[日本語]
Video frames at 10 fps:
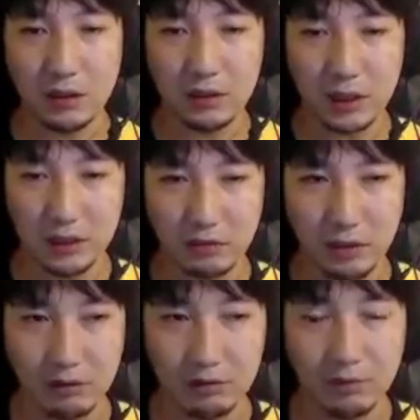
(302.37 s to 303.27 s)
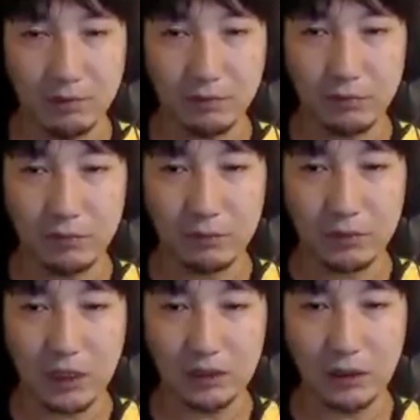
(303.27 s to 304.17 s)
立って
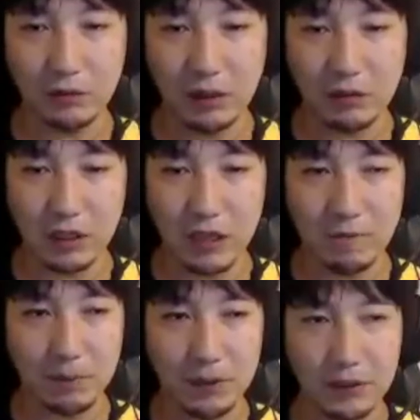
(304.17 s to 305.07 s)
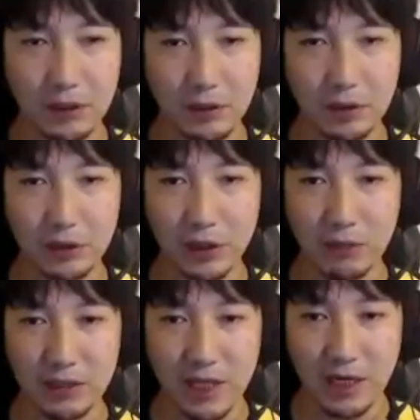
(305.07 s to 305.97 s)
立ってくらうが完璧にできるようになったら
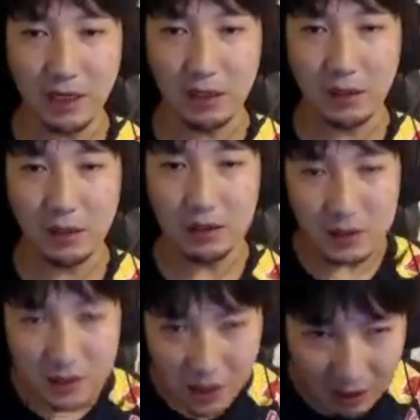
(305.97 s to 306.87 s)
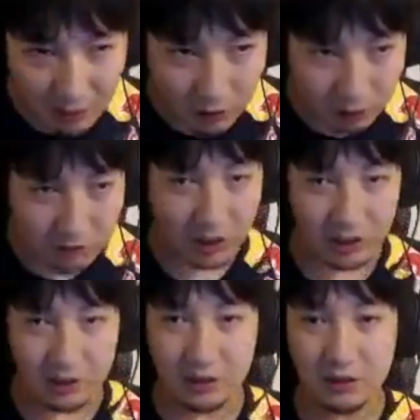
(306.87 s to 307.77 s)
またしゃがんでくらうに
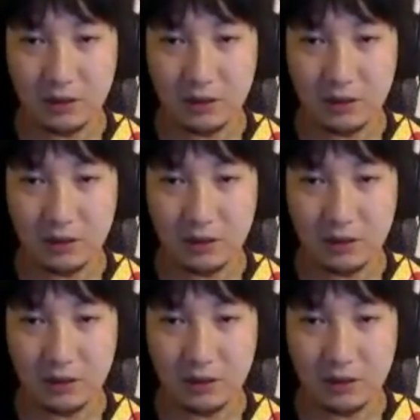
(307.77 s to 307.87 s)
チャレンジ